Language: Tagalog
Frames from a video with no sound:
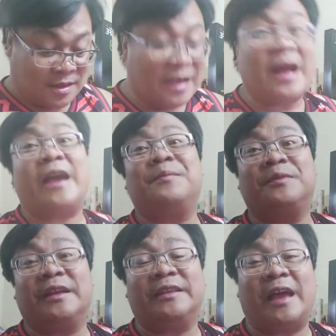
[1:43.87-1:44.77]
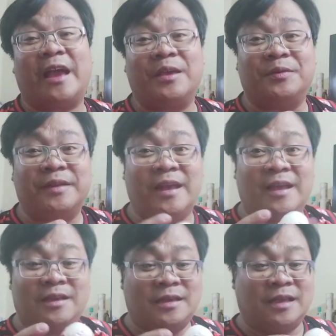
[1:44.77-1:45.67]
kakain muna tayo
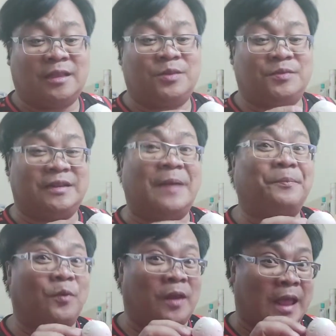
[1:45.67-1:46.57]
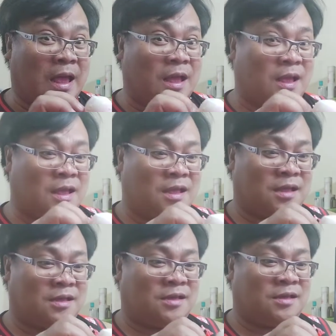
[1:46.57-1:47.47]
ng itlog na pula. Ah,
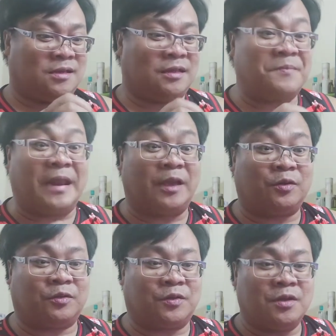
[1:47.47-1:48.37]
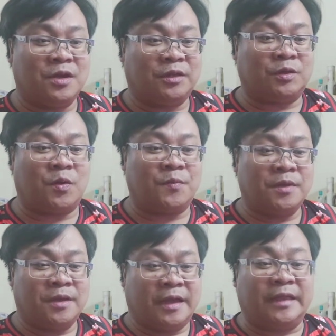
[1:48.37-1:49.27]
nabili ko to.
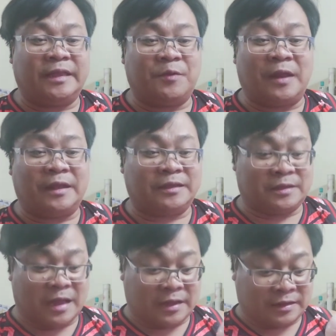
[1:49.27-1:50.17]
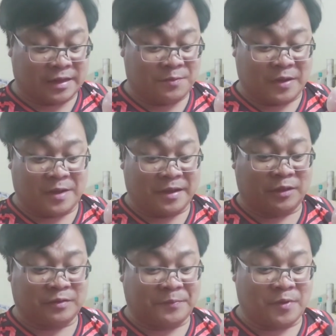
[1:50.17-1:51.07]
So, hindi, wala, uh, walang
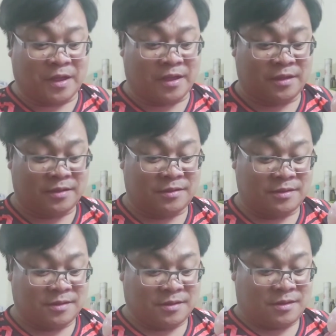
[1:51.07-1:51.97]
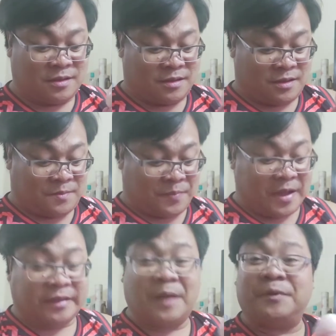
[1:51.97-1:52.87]
itlog na pula ha.
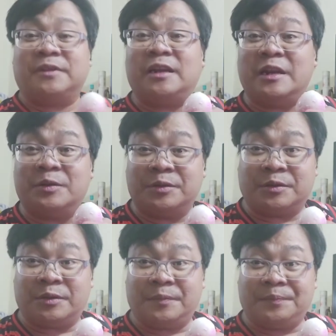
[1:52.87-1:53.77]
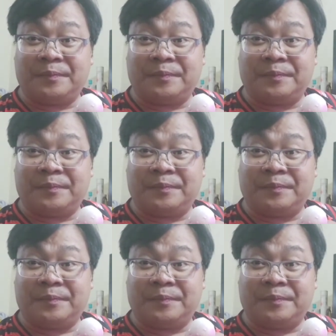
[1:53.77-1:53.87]
Pagkatapos siya niluto,